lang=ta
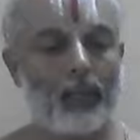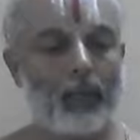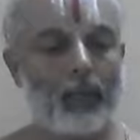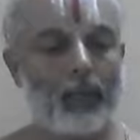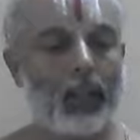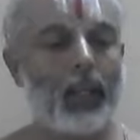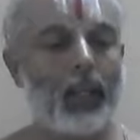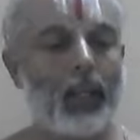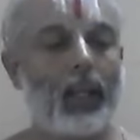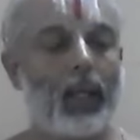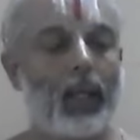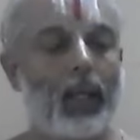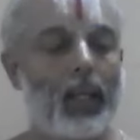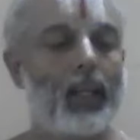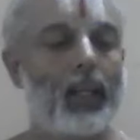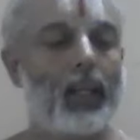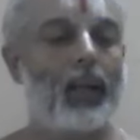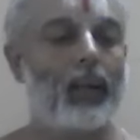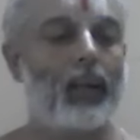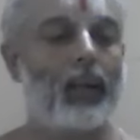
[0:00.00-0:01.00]
மலையை
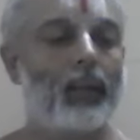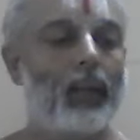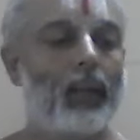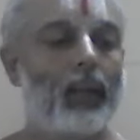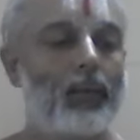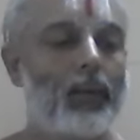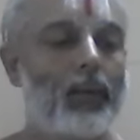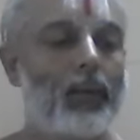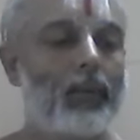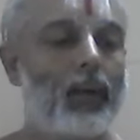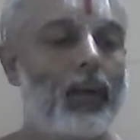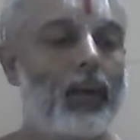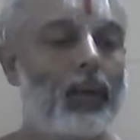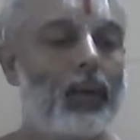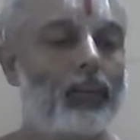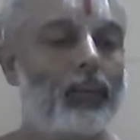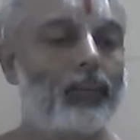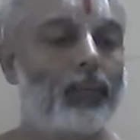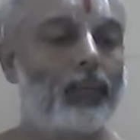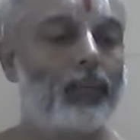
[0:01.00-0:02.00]
கடைகிறார் எம்பெருமான்
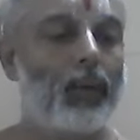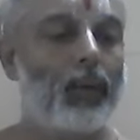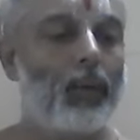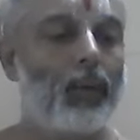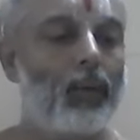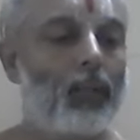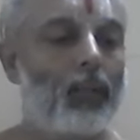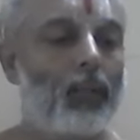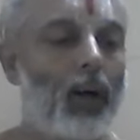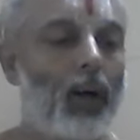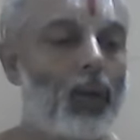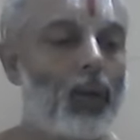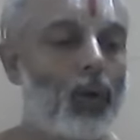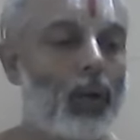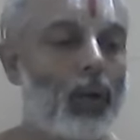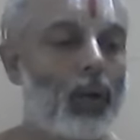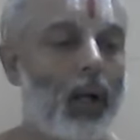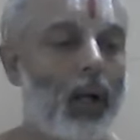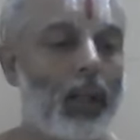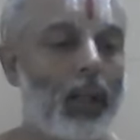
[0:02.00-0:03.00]

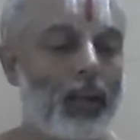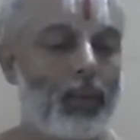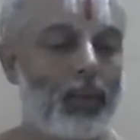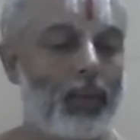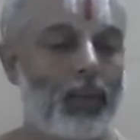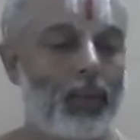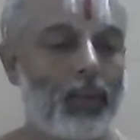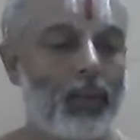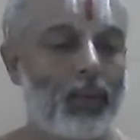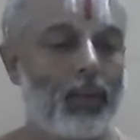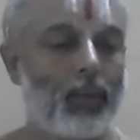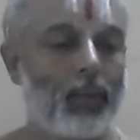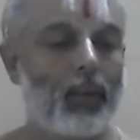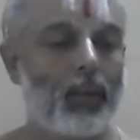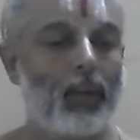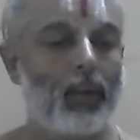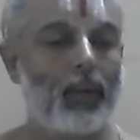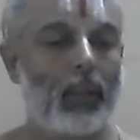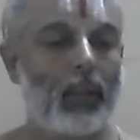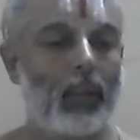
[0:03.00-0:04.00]
வானோர் காயிருந்து
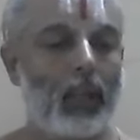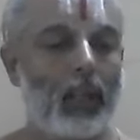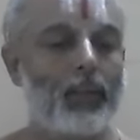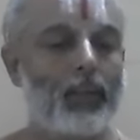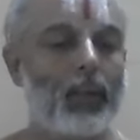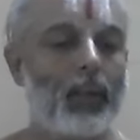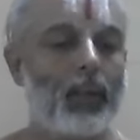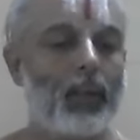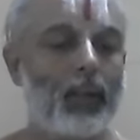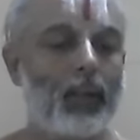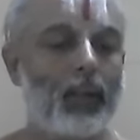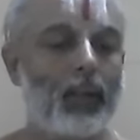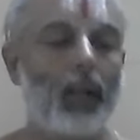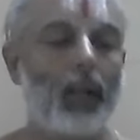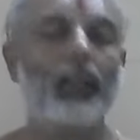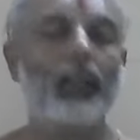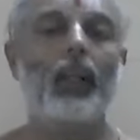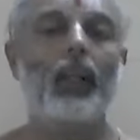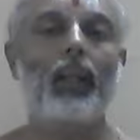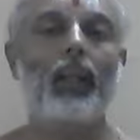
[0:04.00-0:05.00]

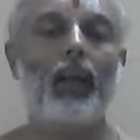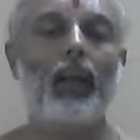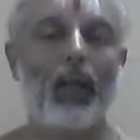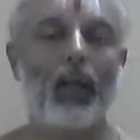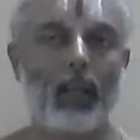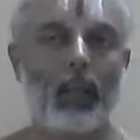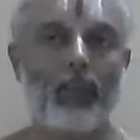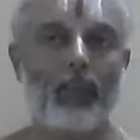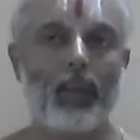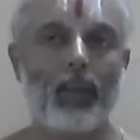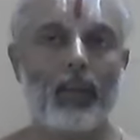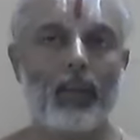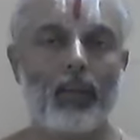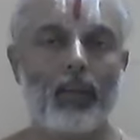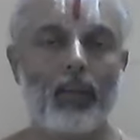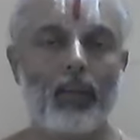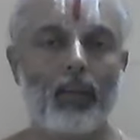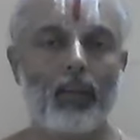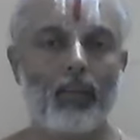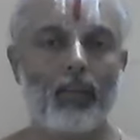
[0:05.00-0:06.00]
தேவர்களுக்காக தன்னை ஆக்கி
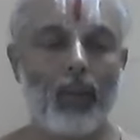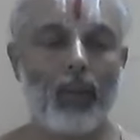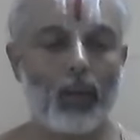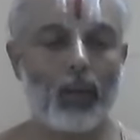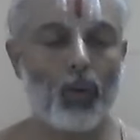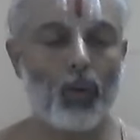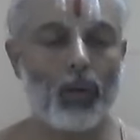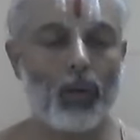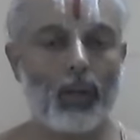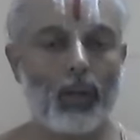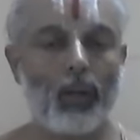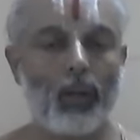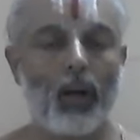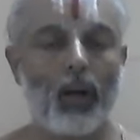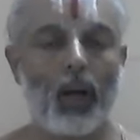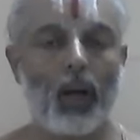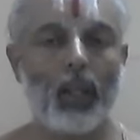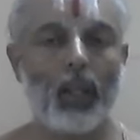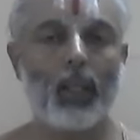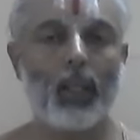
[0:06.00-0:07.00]
வைத்து வானோர்க்கு
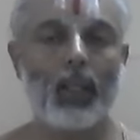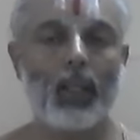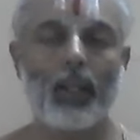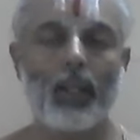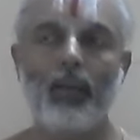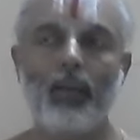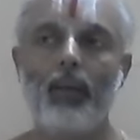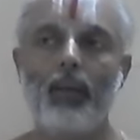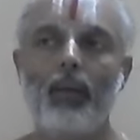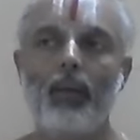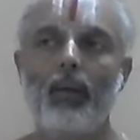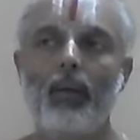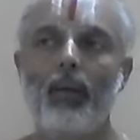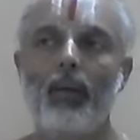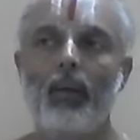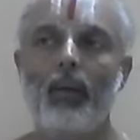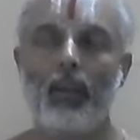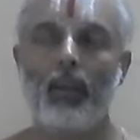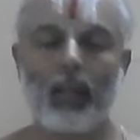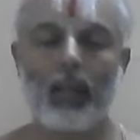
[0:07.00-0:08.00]
ஆய் இருந்து
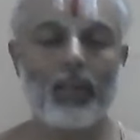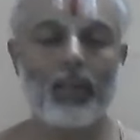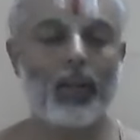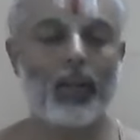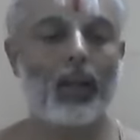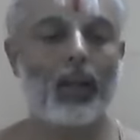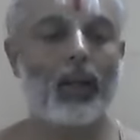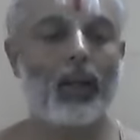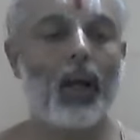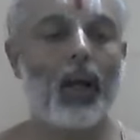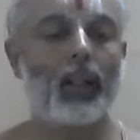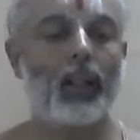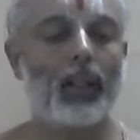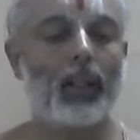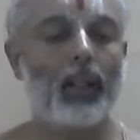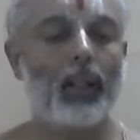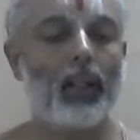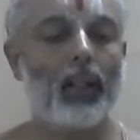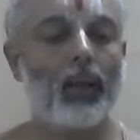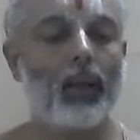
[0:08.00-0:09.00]
தேவர்களுக்காக
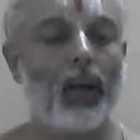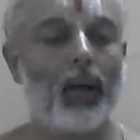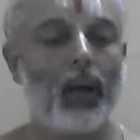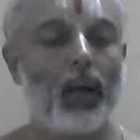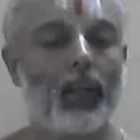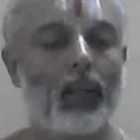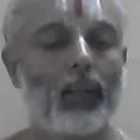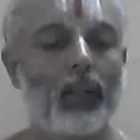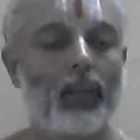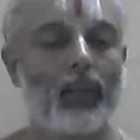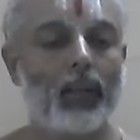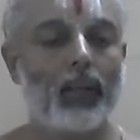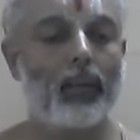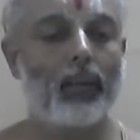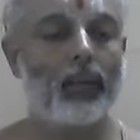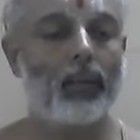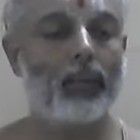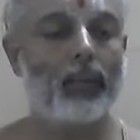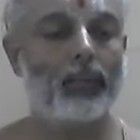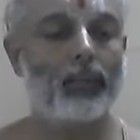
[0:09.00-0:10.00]
தன்னை ஆக்கி
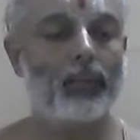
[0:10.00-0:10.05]
வைத்து